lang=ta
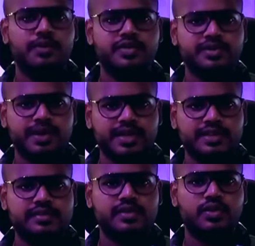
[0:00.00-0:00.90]
மியூசிக்
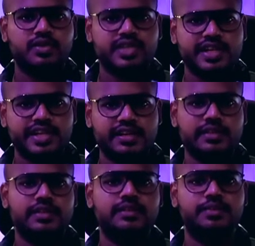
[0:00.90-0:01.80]
மேஜிக் சவுண்ட் இன்ஜினியரிங்
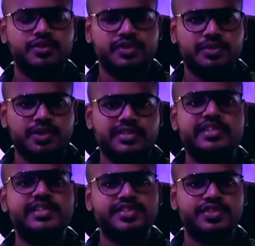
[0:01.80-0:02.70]
அண்ட் மியூசிக்
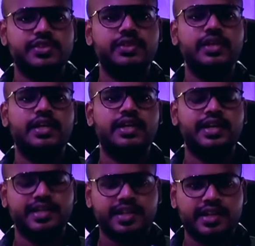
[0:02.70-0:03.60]
ப்ரொடக்ஷன் இன்ஸ்டியூட்
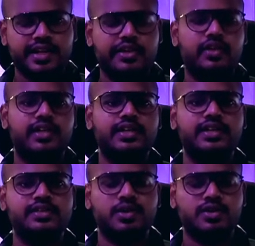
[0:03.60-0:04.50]
இங்கே தான் நான் என்னோட
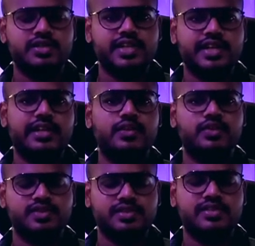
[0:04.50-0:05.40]
சவுண்ட் இன்ஜினியரிங்
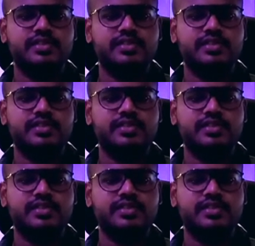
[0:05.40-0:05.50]
டூ தௌசண்ட்